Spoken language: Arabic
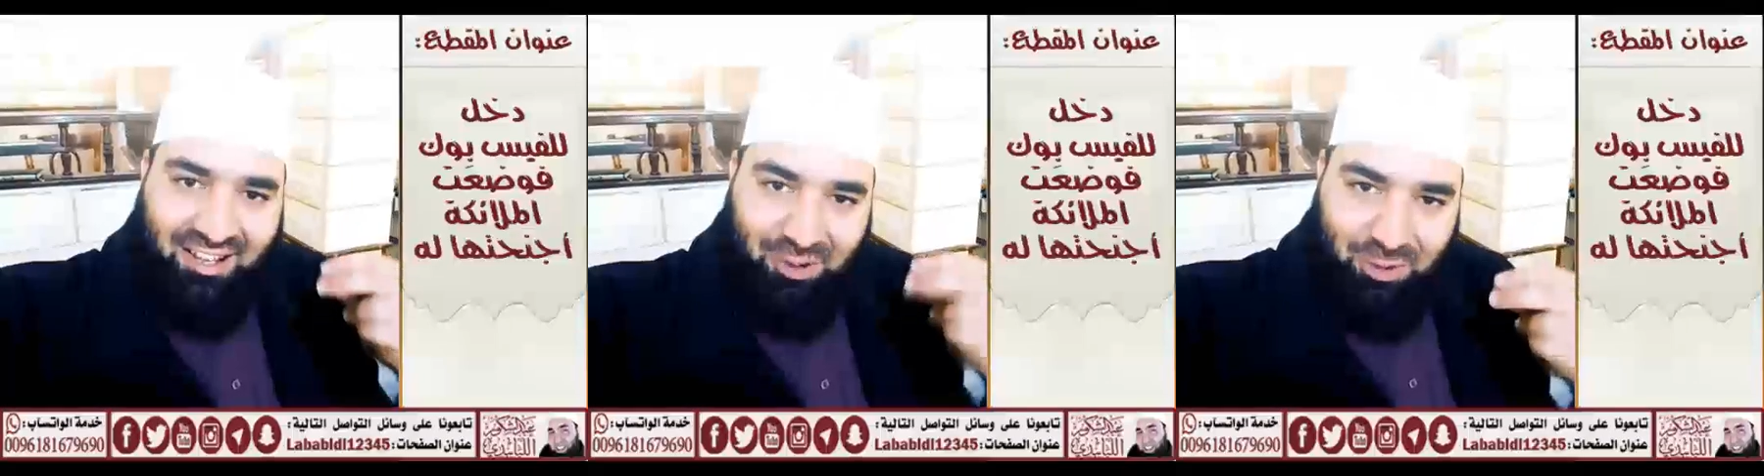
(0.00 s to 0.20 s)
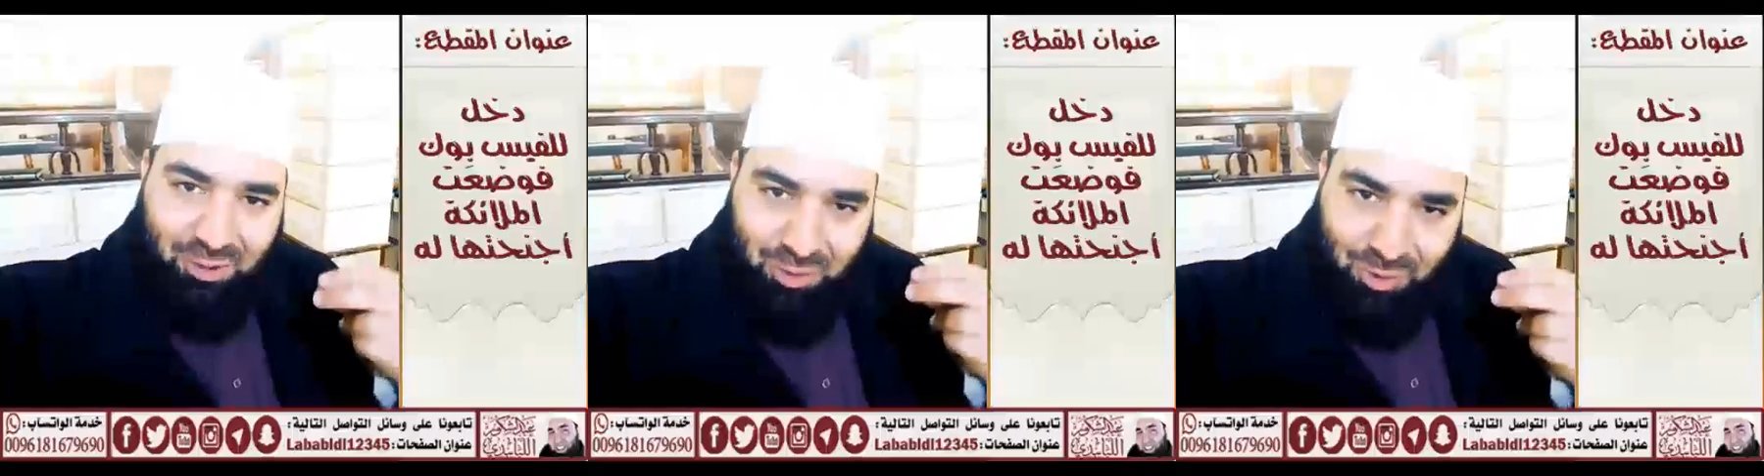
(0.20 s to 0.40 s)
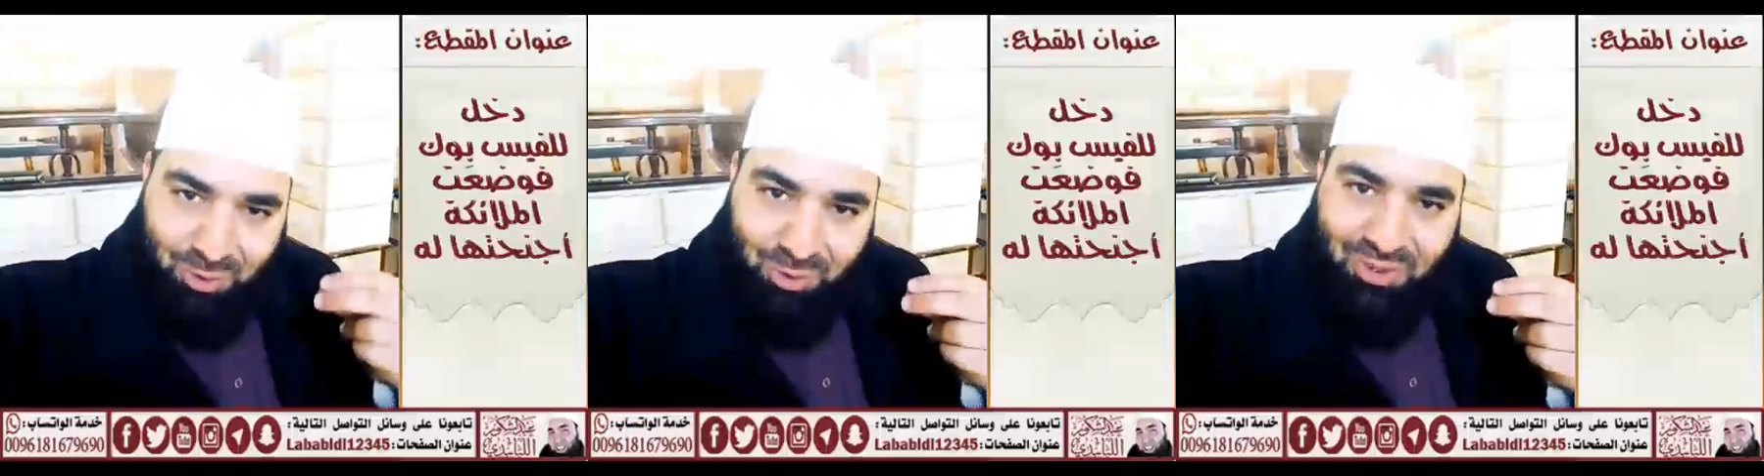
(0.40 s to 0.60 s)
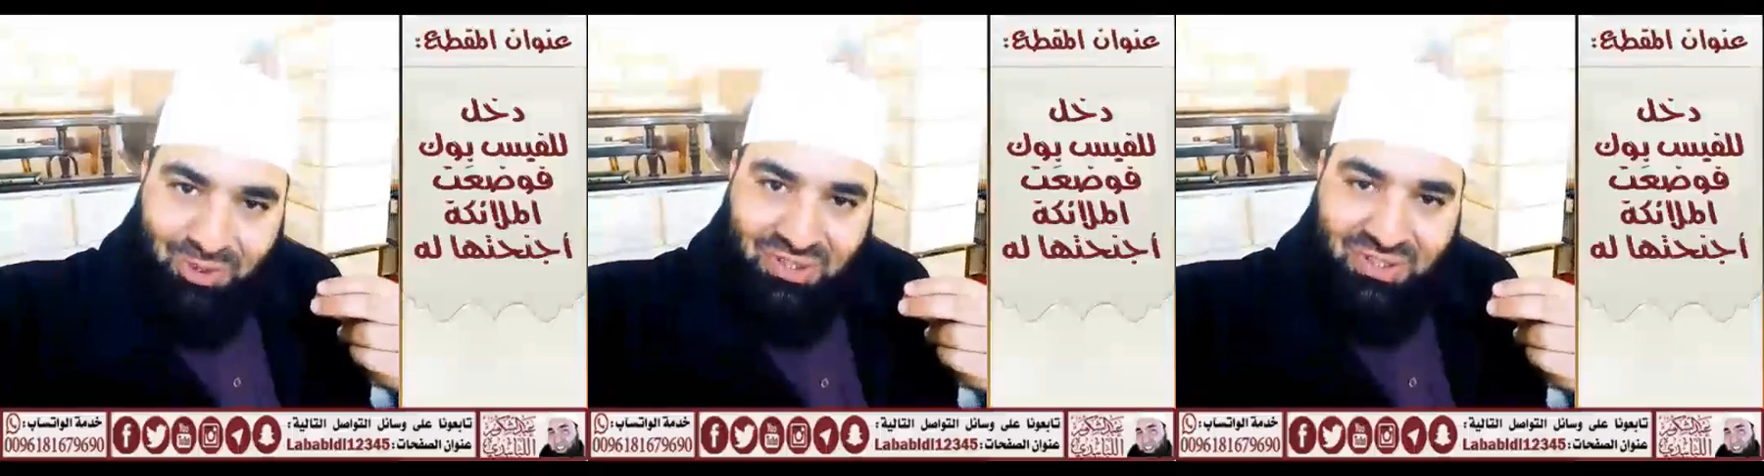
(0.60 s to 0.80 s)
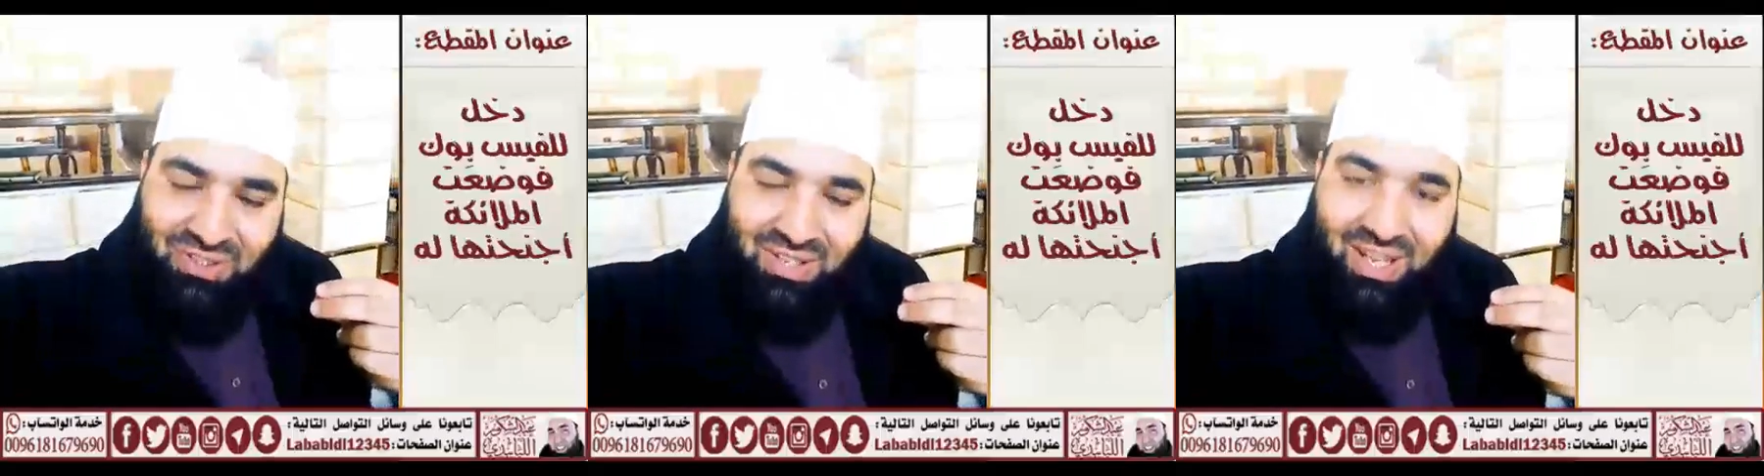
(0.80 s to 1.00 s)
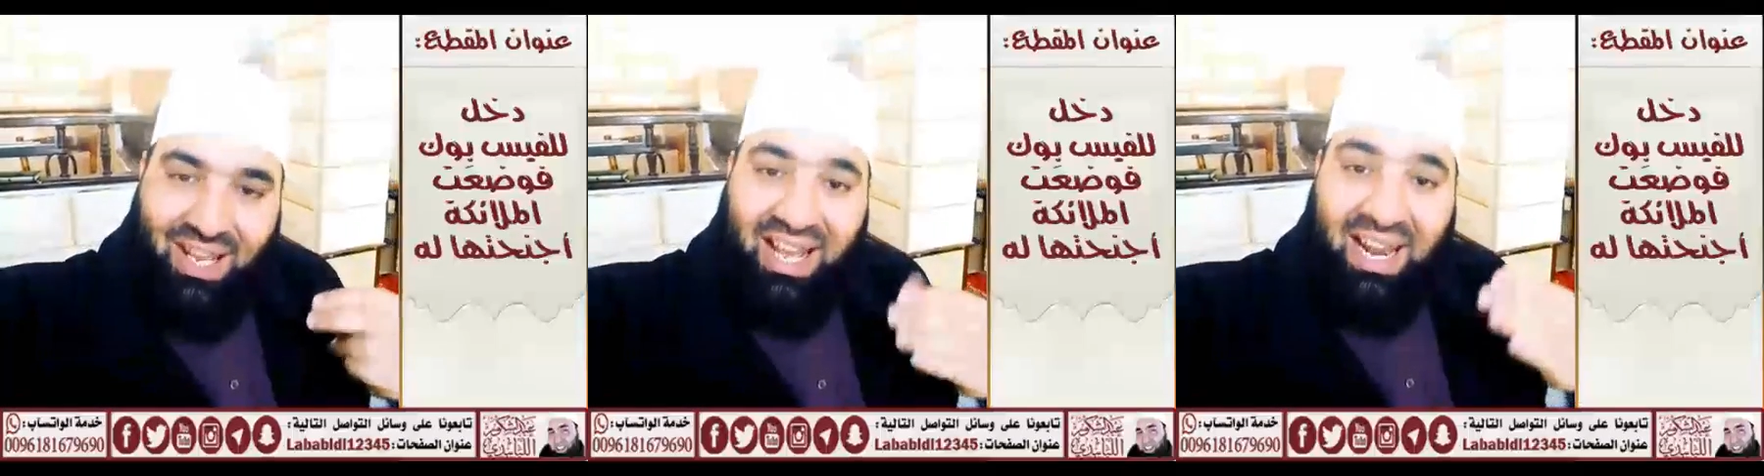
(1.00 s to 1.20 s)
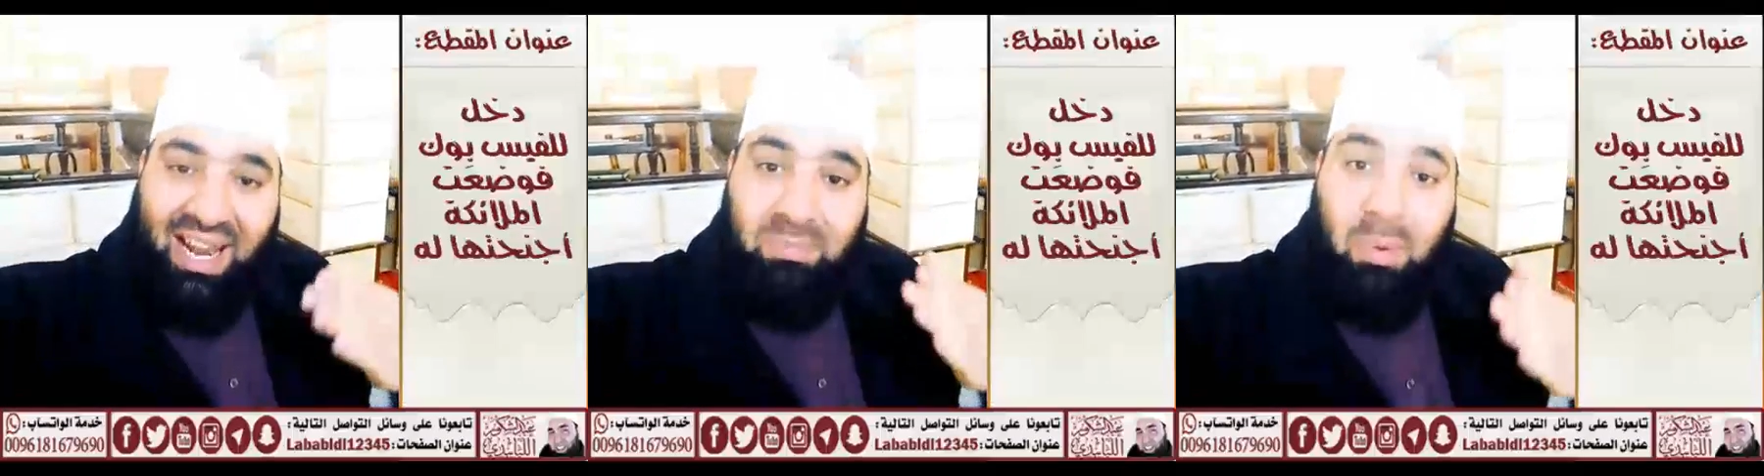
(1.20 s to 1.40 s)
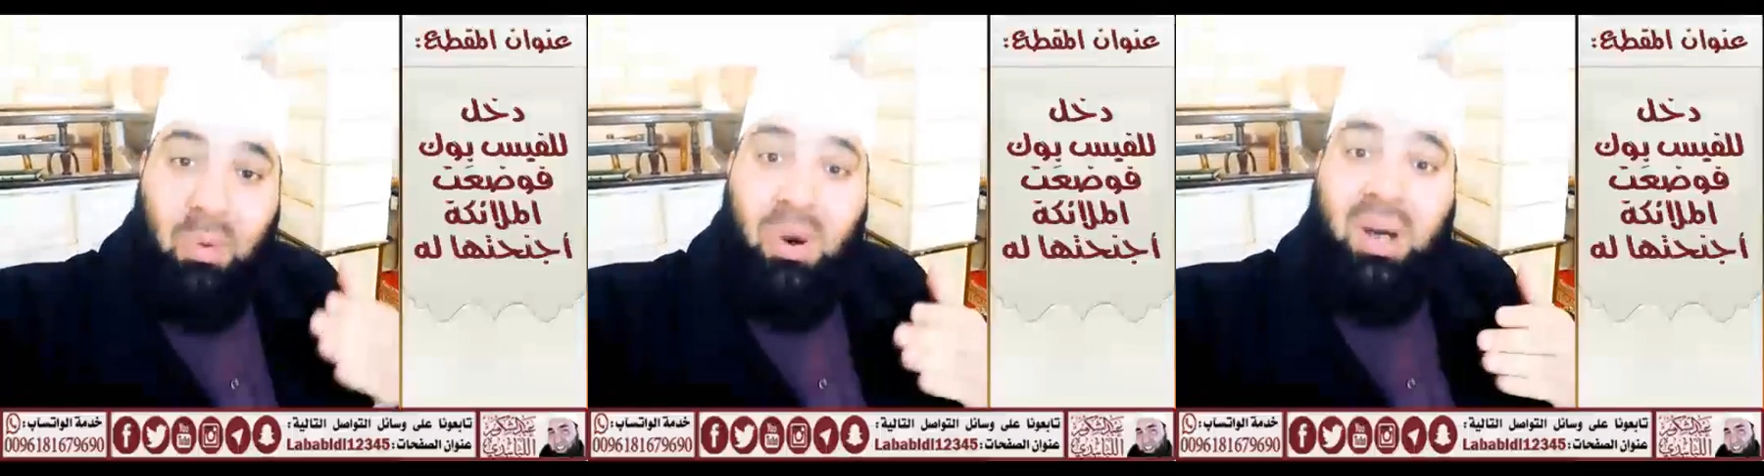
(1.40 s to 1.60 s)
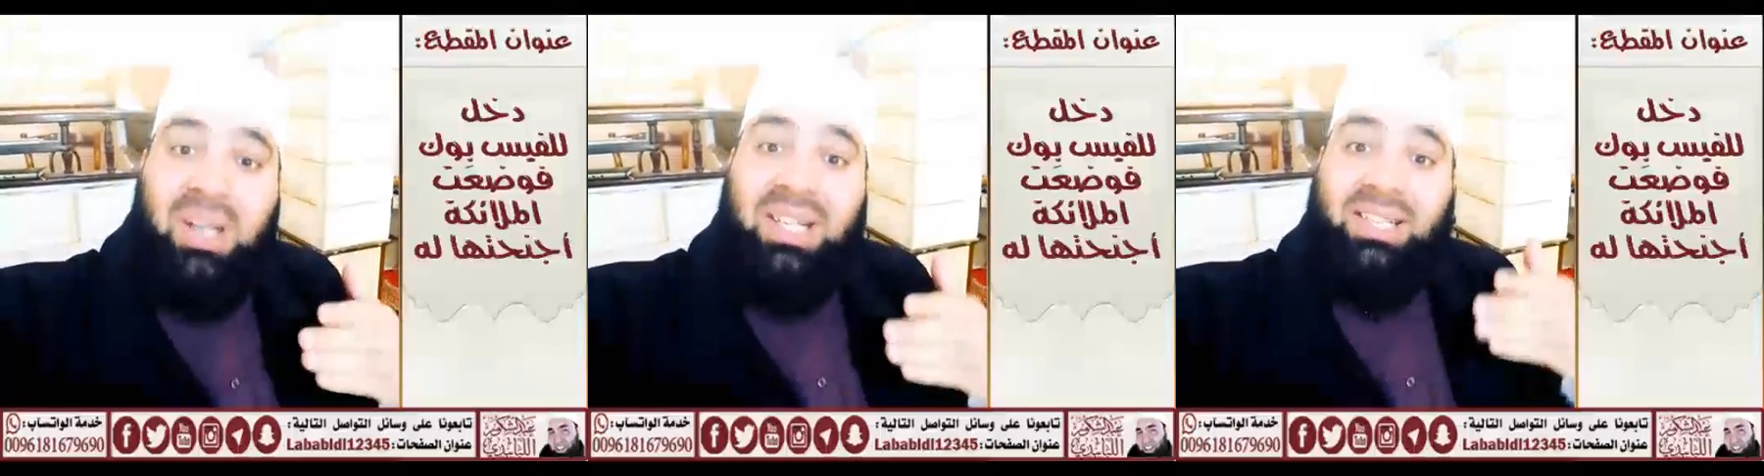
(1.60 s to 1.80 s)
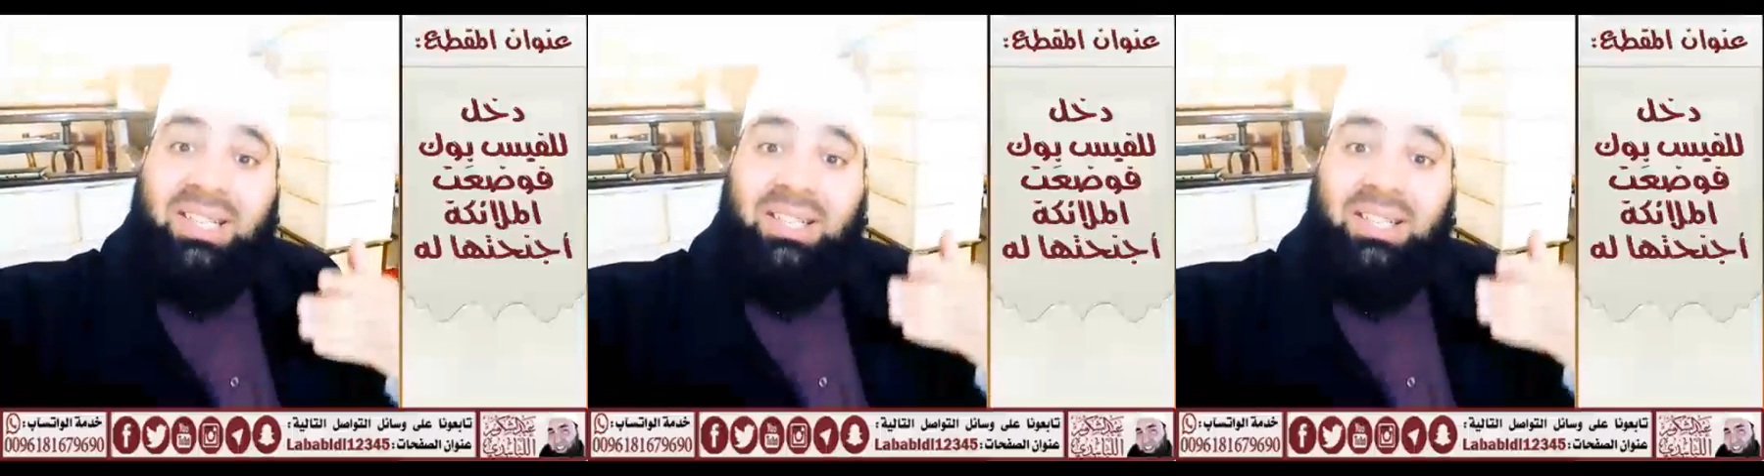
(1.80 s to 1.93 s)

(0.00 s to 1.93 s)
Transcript: الجلوس على مواقع